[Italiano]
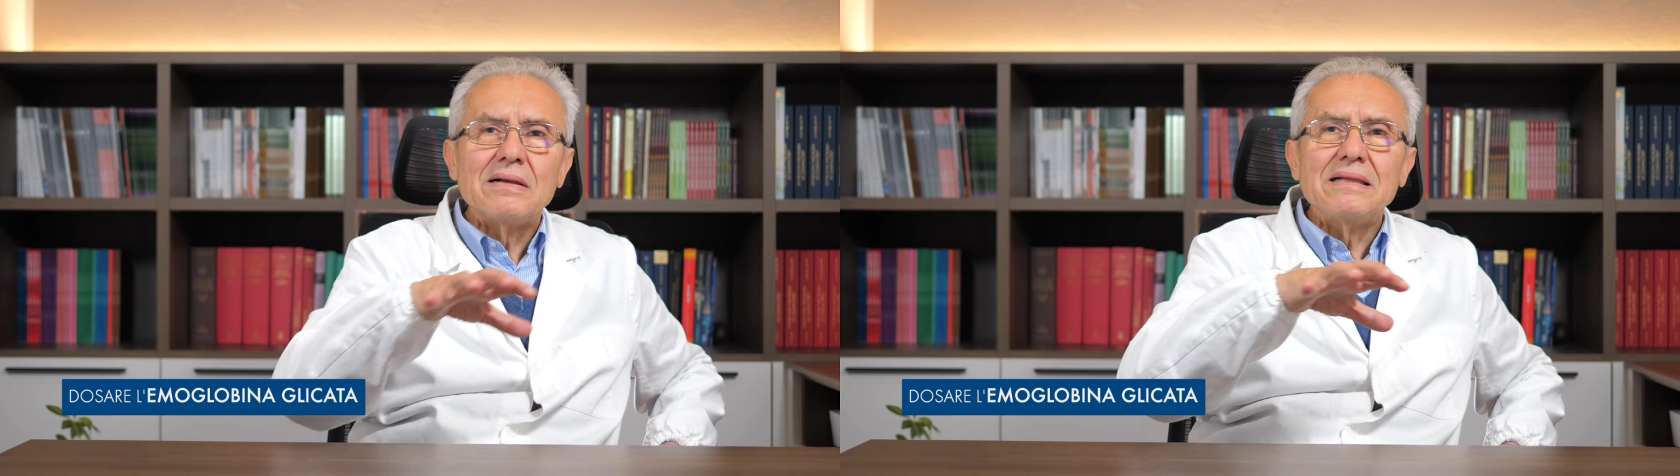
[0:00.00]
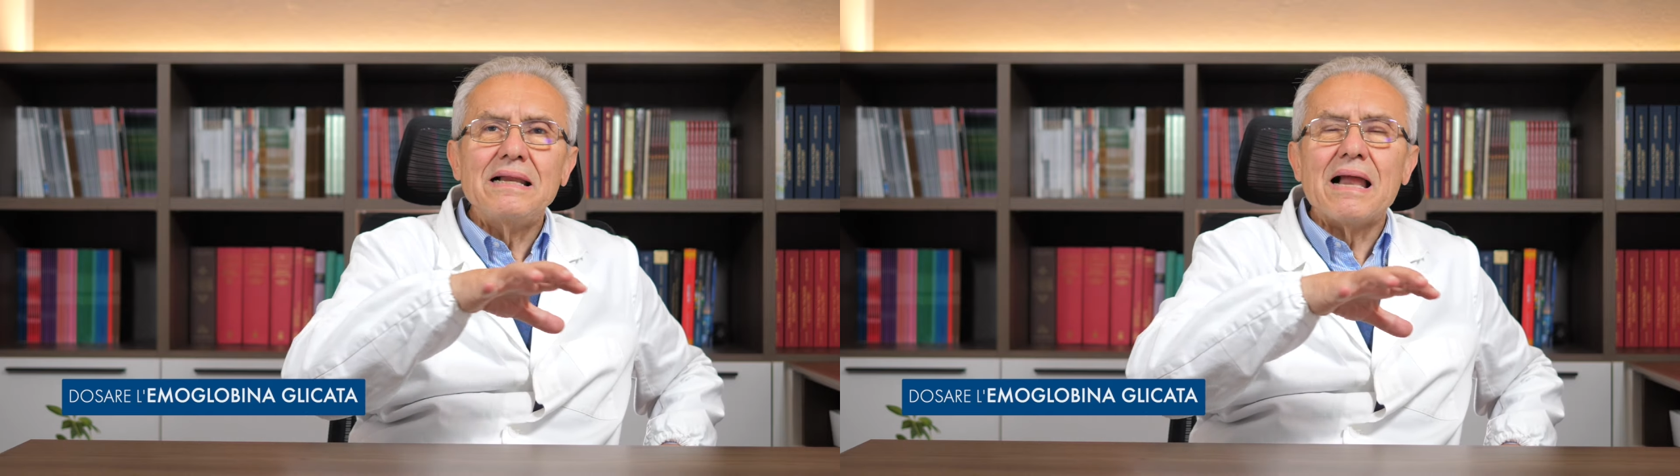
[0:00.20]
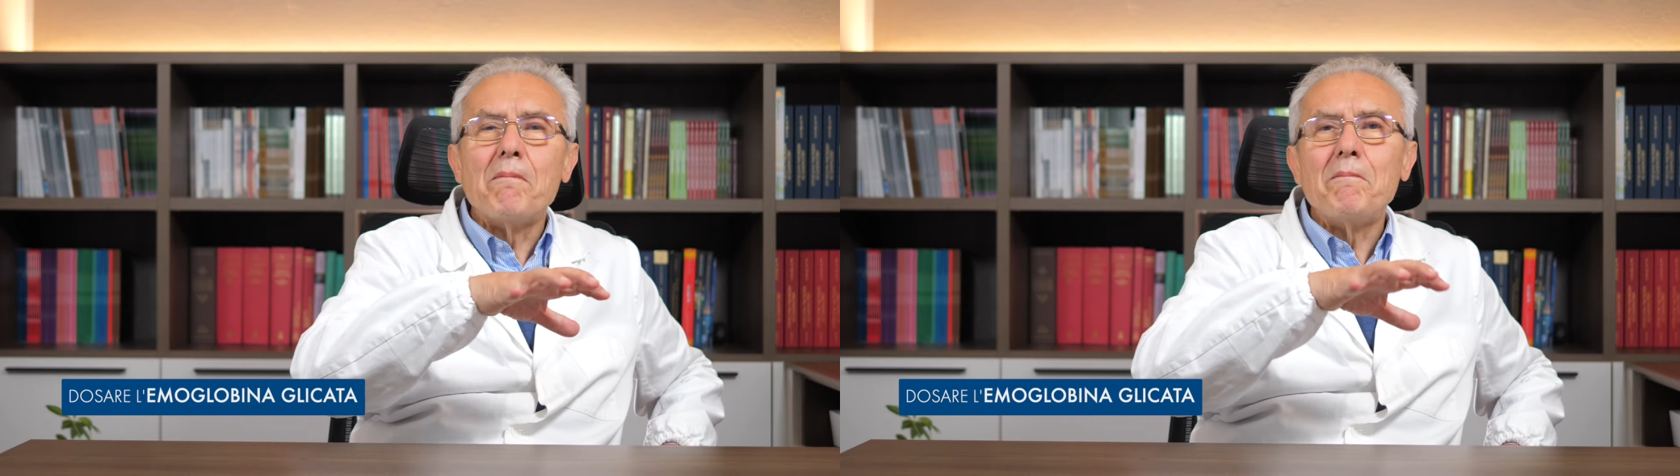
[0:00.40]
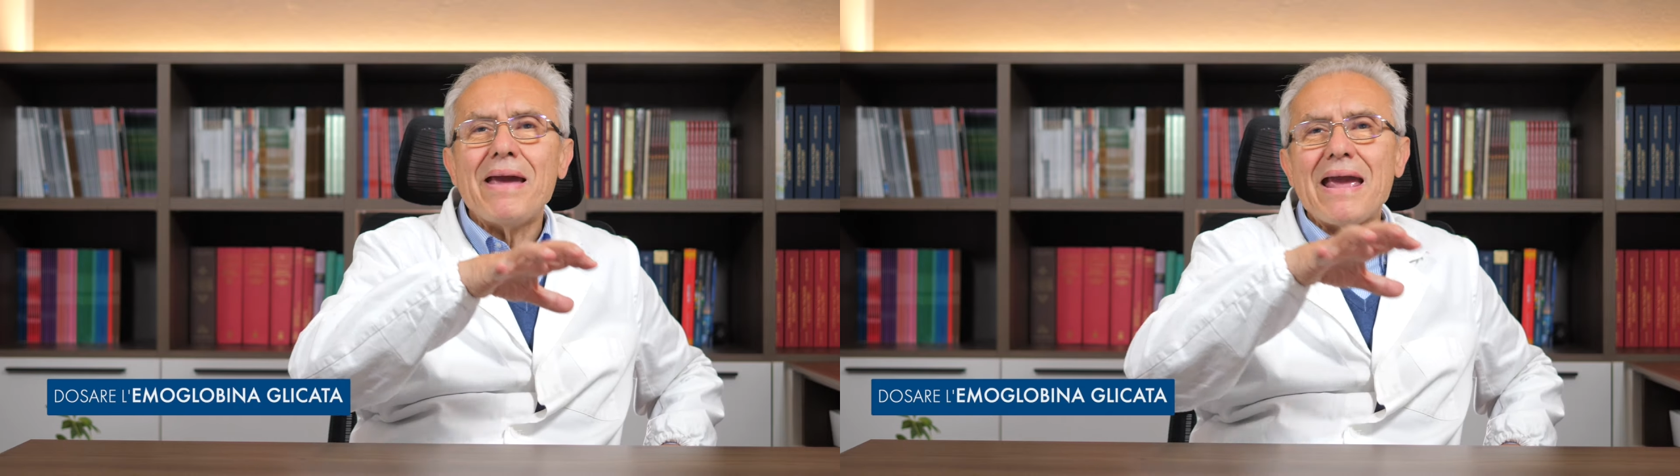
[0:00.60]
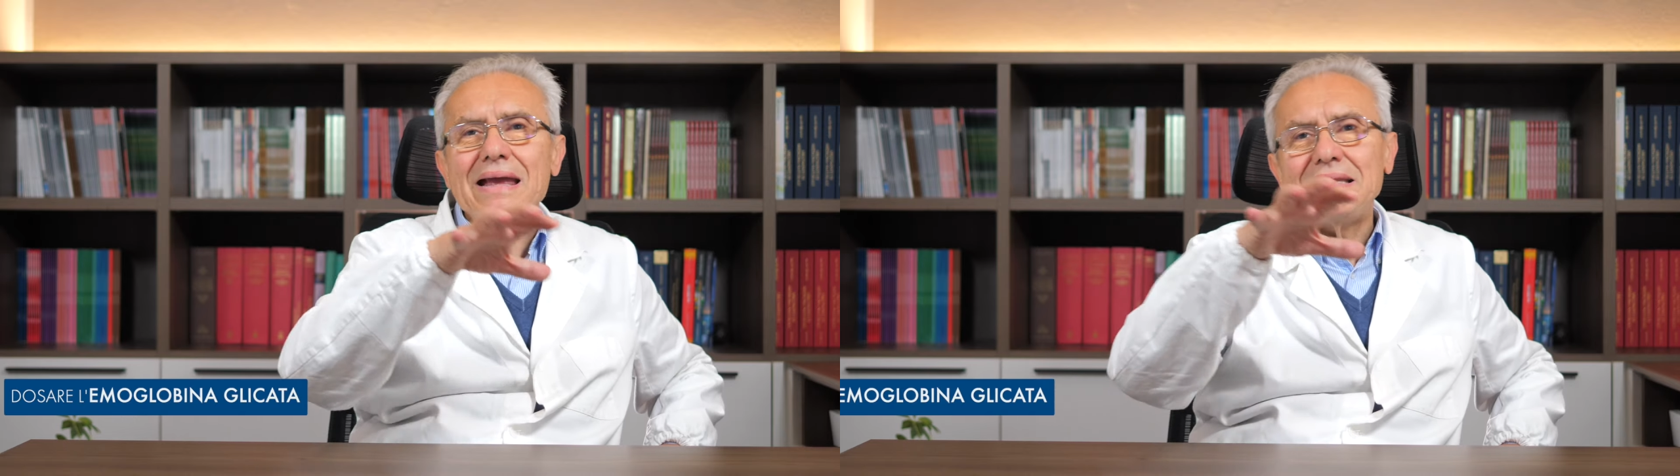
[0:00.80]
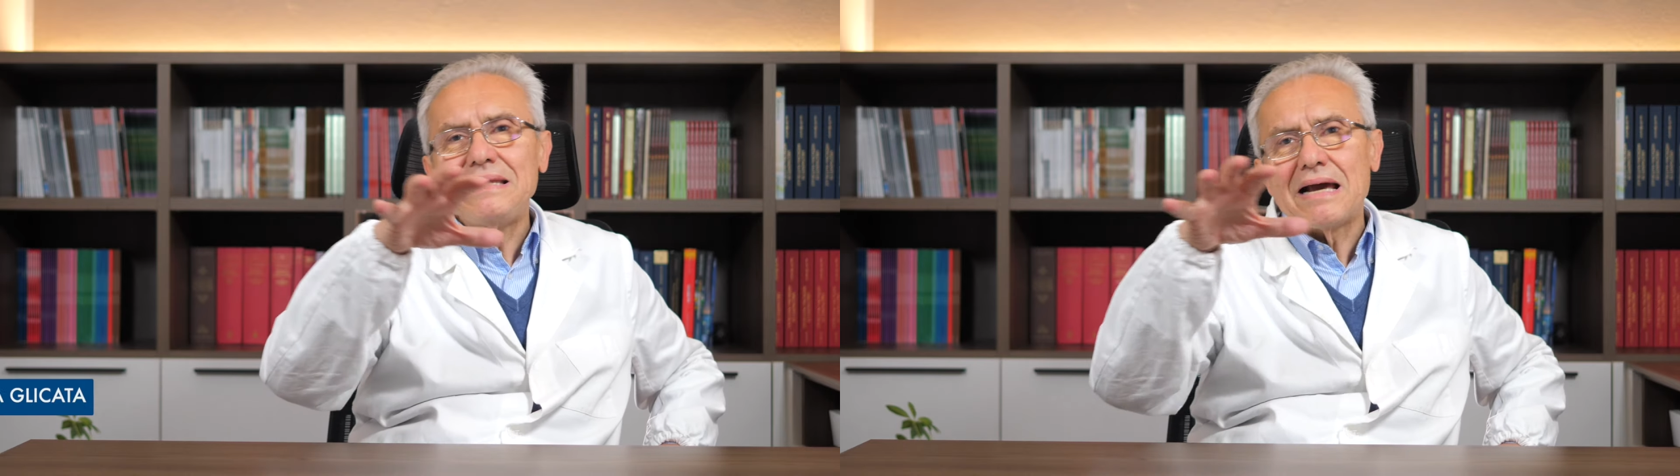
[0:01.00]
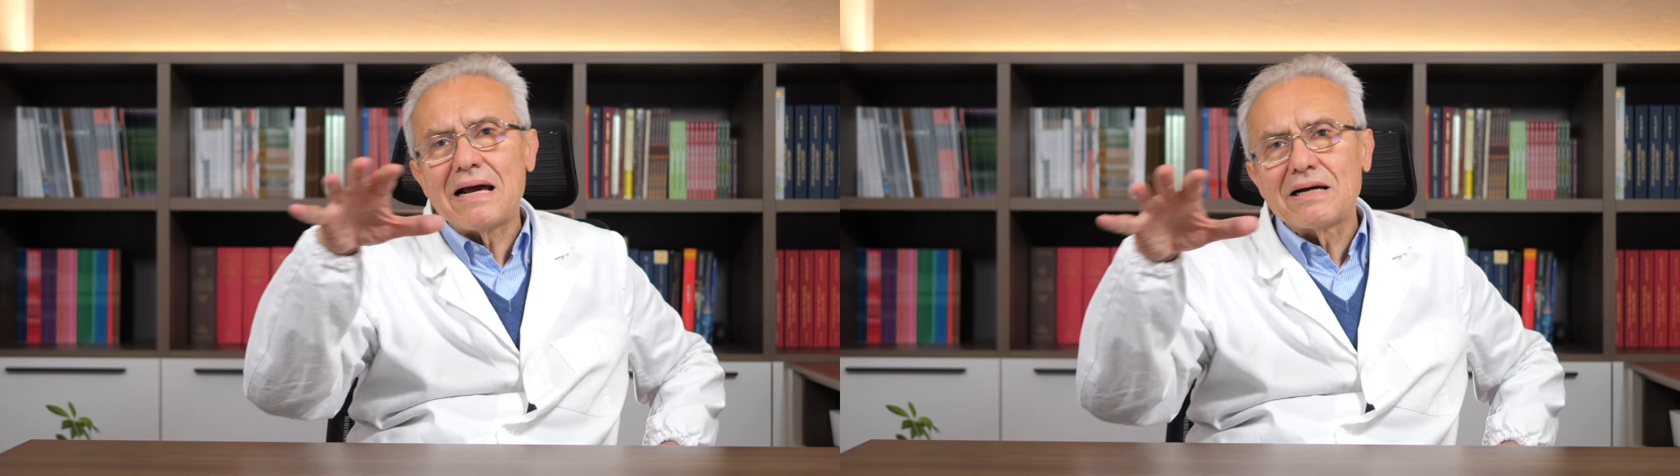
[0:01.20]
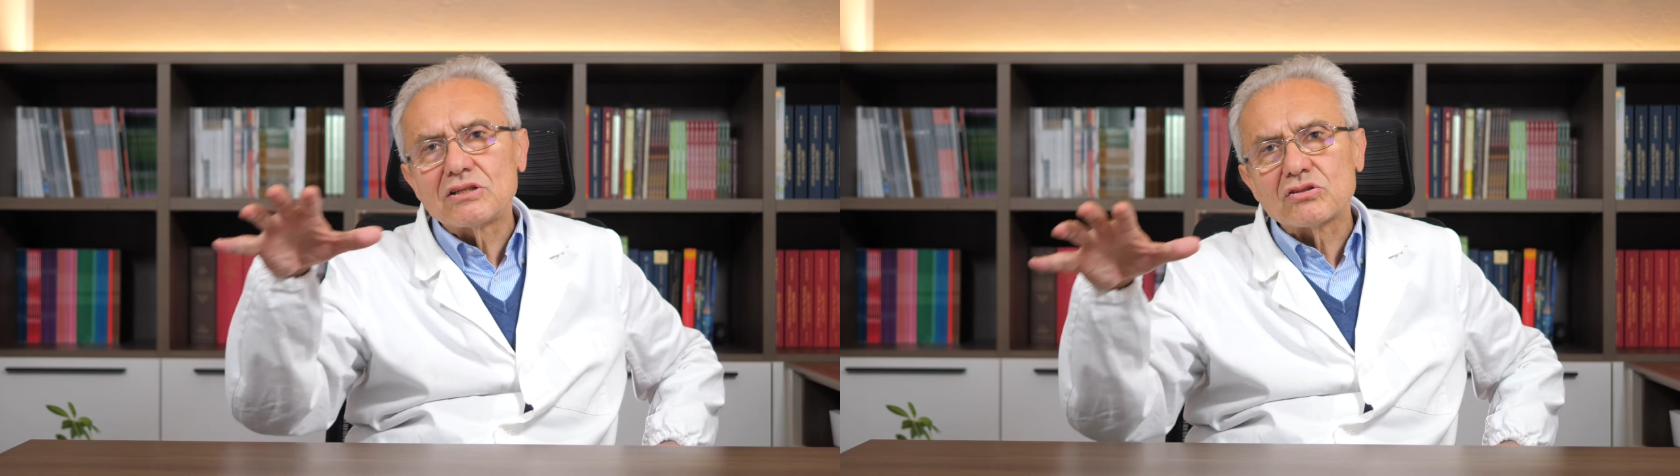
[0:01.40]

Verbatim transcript: della media